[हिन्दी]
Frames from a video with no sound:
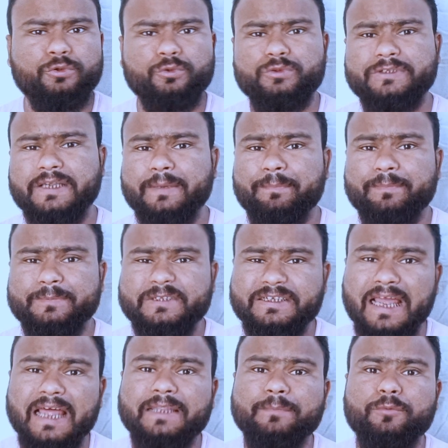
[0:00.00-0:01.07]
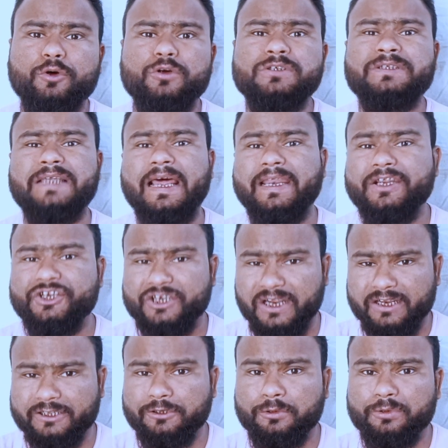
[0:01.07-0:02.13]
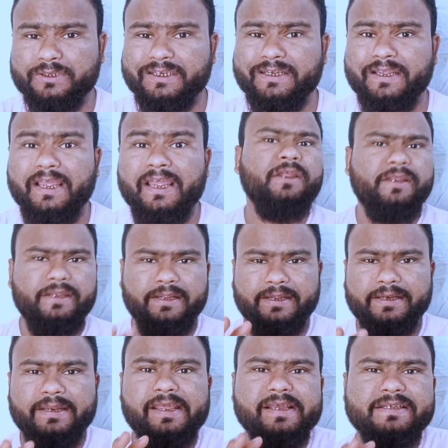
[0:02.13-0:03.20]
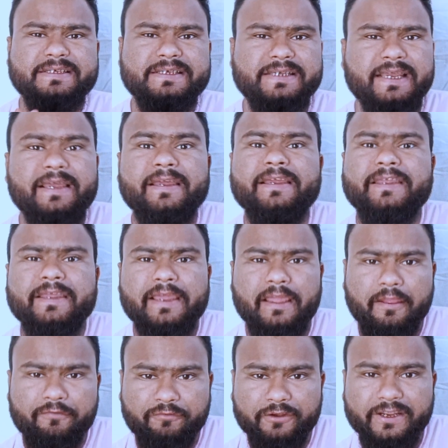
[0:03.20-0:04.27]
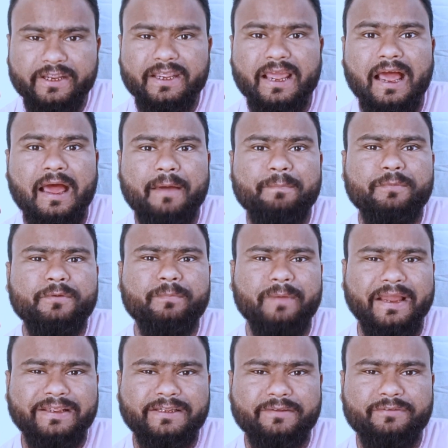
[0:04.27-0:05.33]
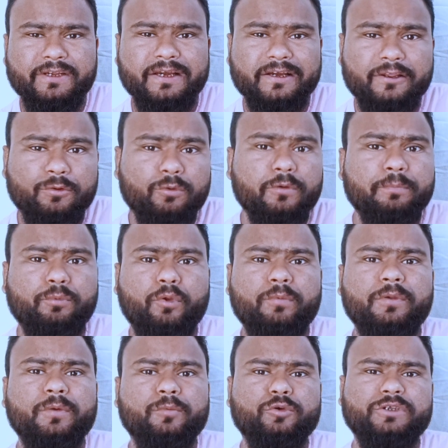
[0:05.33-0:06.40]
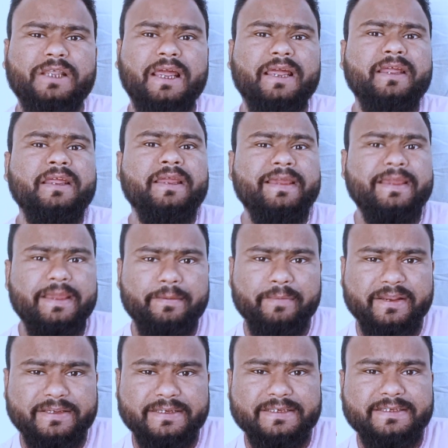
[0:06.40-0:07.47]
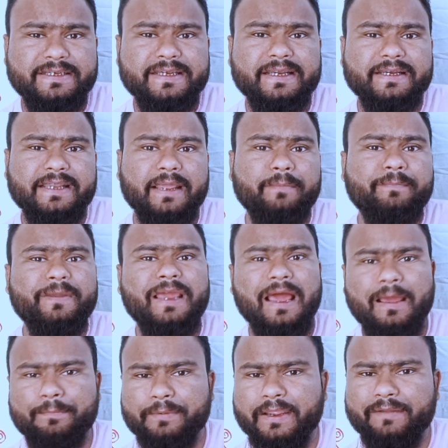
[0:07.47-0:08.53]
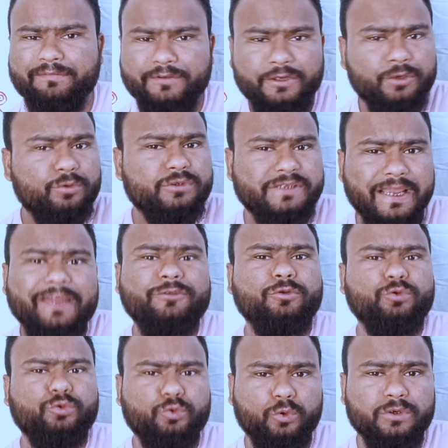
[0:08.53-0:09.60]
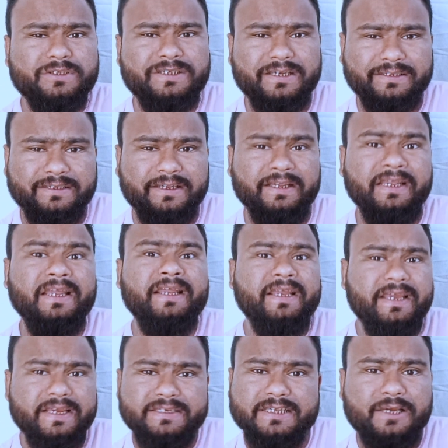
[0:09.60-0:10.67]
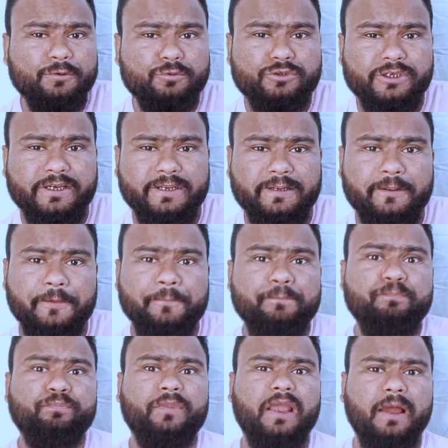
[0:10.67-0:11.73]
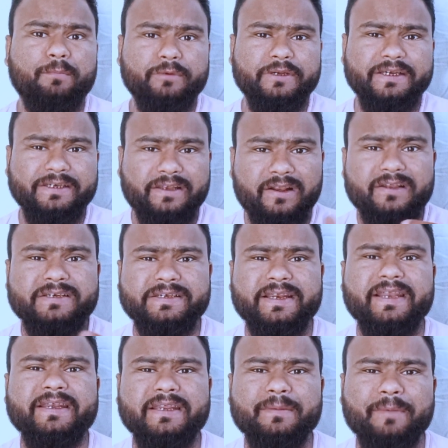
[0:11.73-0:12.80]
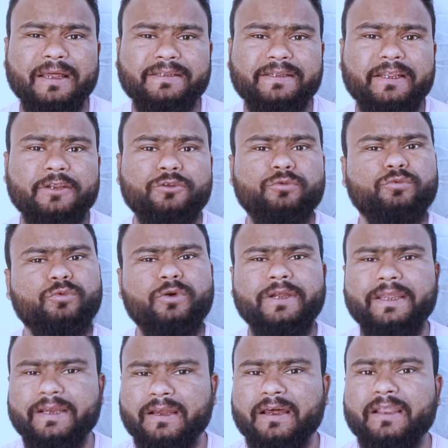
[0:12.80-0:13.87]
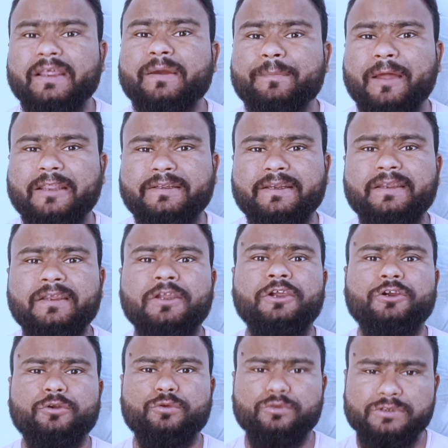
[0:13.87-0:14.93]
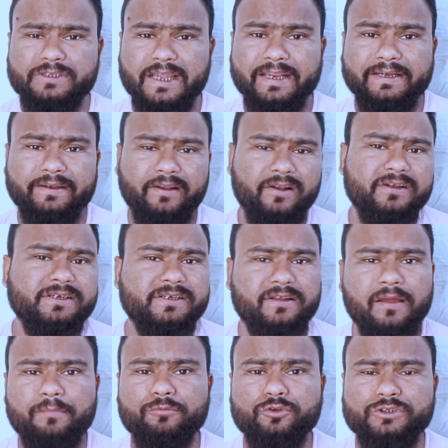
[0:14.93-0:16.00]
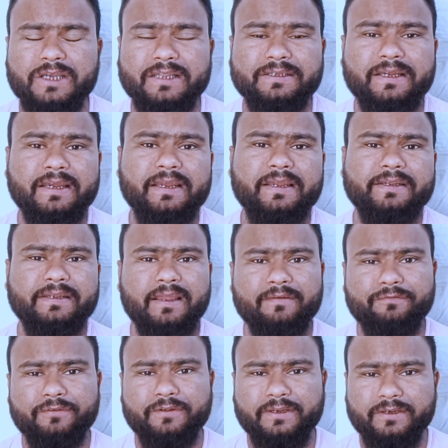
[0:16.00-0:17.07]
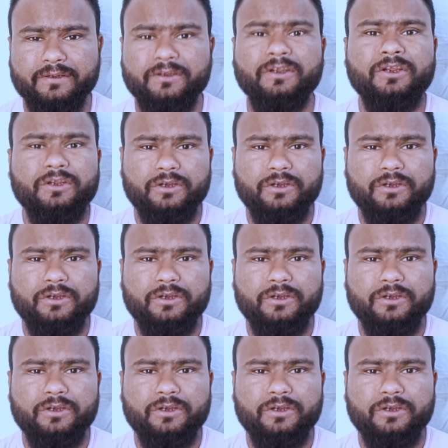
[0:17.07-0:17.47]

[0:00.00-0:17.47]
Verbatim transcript: तो उसके साथ बहुत सारी शर्तें होती है लेकिन एक चीज़ है कि एफडी आप बाय द वे अगर कोई प्रॉब्लम होता है इमरजेंसी के टाइम में आप एफडी को चाहे तो तोड़ सकते हैं ऐसा कुछ नहीं है अब इंटरेस्ट रेट की बात करें तो वो एक अलग बात है कि उसका इंटरेस्ट कम हो जाता है या फिर आ,